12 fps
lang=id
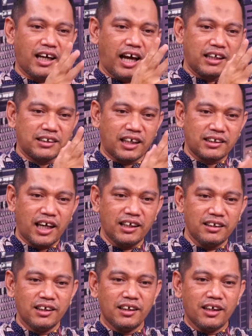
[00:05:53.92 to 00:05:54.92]

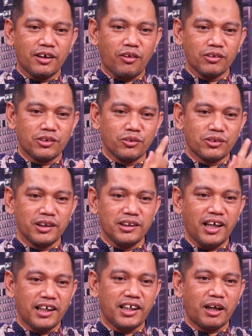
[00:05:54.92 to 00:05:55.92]
Asalkan
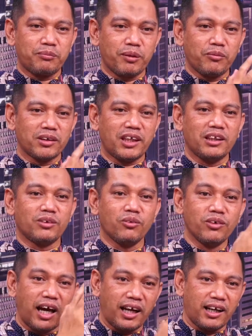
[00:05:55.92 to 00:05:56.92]
konstruksinya adalah perbuatan
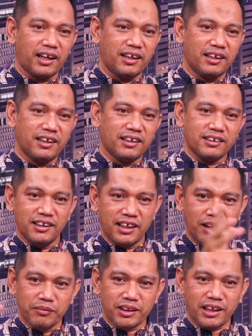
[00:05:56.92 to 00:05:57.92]
tunggal,
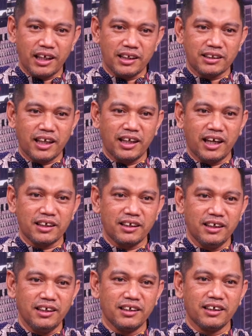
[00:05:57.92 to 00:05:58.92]
tidak berkaitan
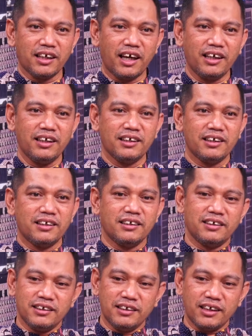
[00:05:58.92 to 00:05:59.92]
lagi dengan
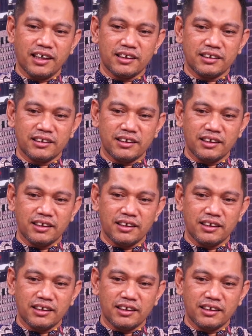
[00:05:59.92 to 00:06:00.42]
dengan